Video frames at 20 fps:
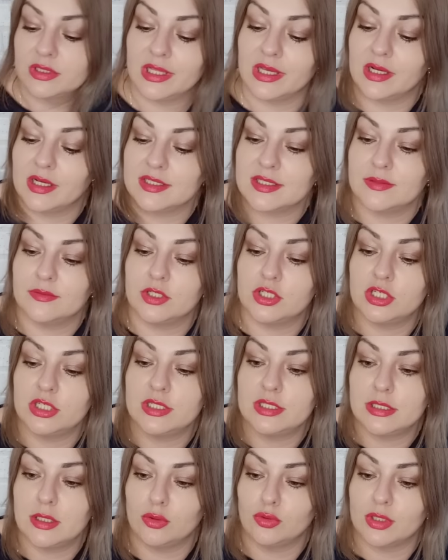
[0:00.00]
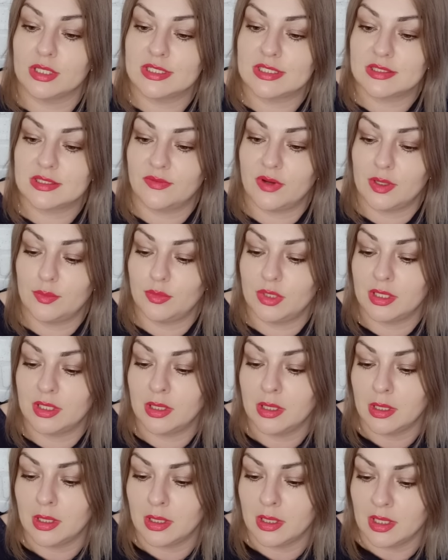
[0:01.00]
Так, освежитель у нас с вами
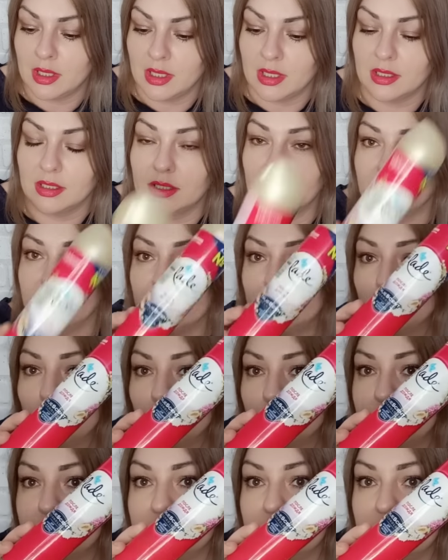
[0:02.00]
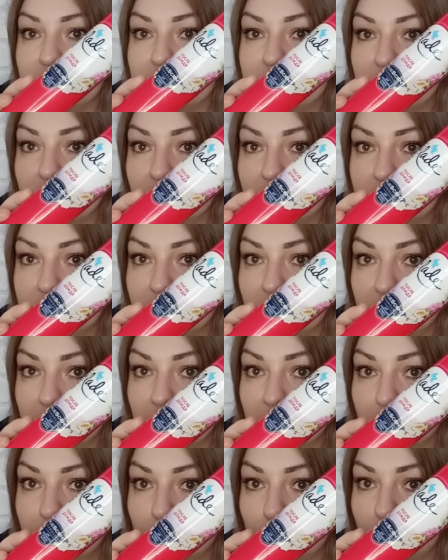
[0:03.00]
Глейд. Тут затесал вся
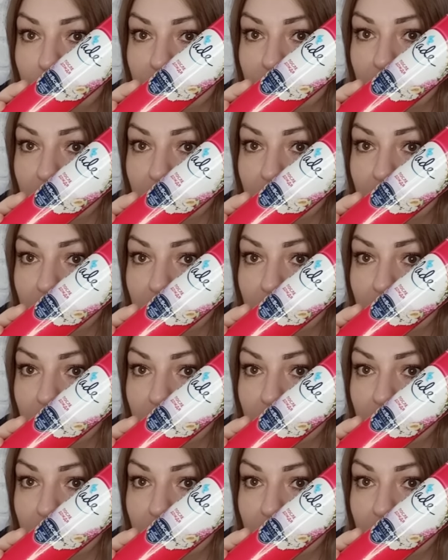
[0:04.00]
эта Ксюхина